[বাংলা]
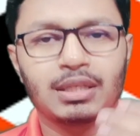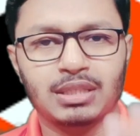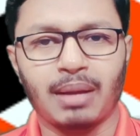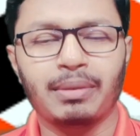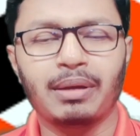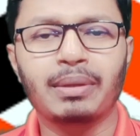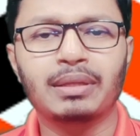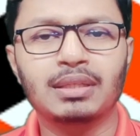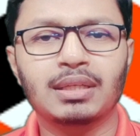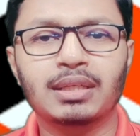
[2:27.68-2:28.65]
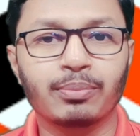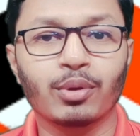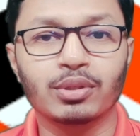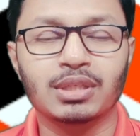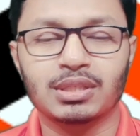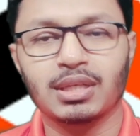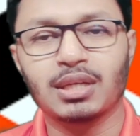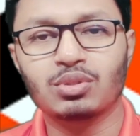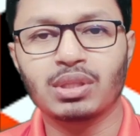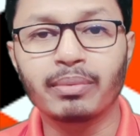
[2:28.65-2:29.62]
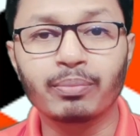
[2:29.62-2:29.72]
সামনের ব্যক্তিটা কি বলছে সেটা
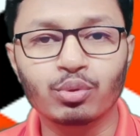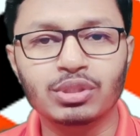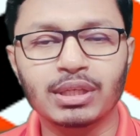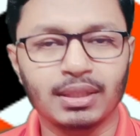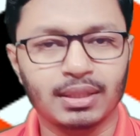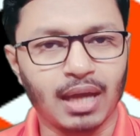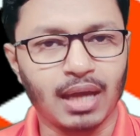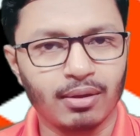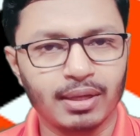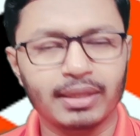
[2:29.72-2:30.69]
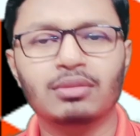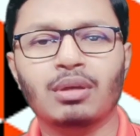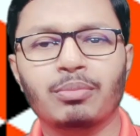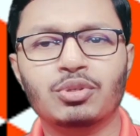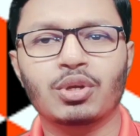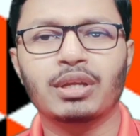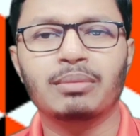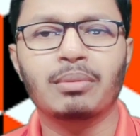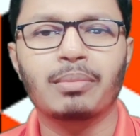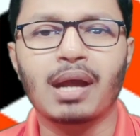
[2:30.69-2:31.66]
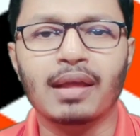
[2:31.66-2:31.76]
যদি আমি বুঝি তাহলেই কিন্তু আমি
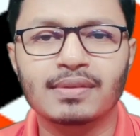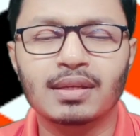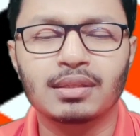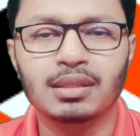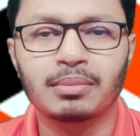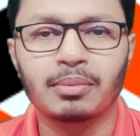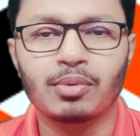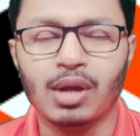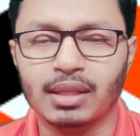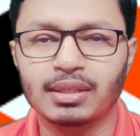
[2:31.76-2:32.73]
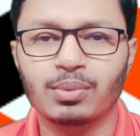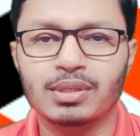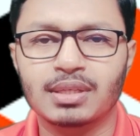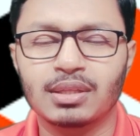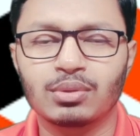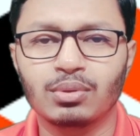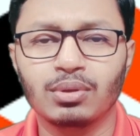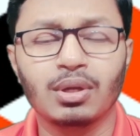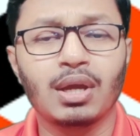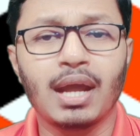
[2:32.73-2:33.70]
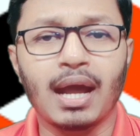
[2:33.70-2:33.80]
সঠিকভাবে আনসার দিতে পারবো আদারওয়াইজ কিন্তু
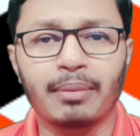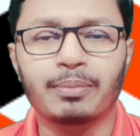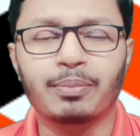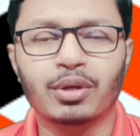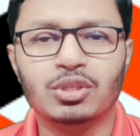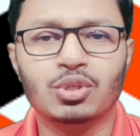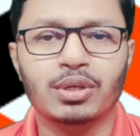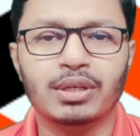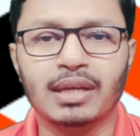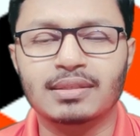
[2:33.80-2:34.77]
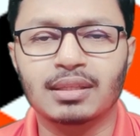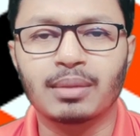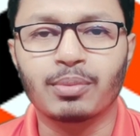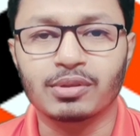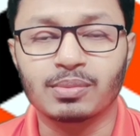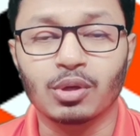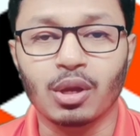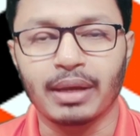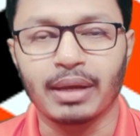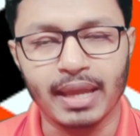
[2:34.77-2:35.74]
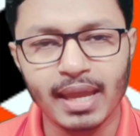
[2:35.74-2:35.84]
আমার পক্ষে সঠিক আনসার দেওয়া পসিবল
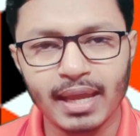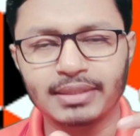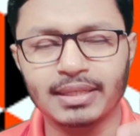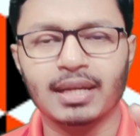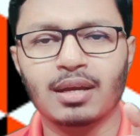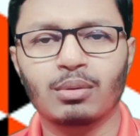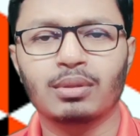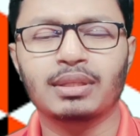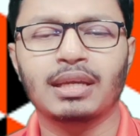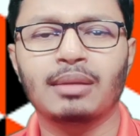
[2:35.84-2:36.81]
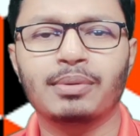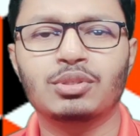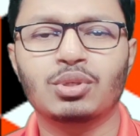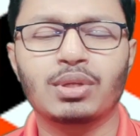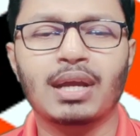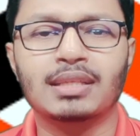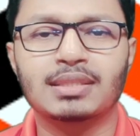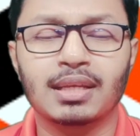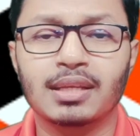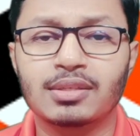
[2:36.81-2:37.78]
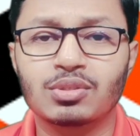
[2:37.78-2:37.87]
হবে না এই জায়গাগুলোতে হেল্পের জন্য
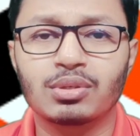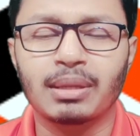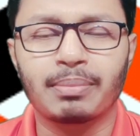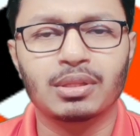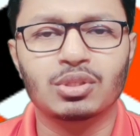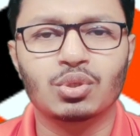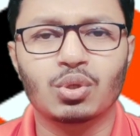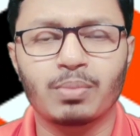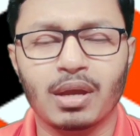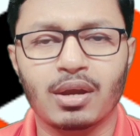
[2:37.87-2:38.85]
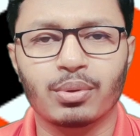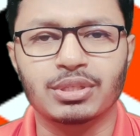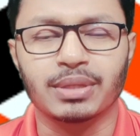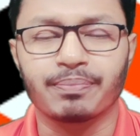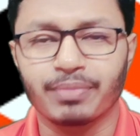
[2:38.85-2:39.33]
আজকের লেসনটি আপনাদের জন্য বানানো হয়েছে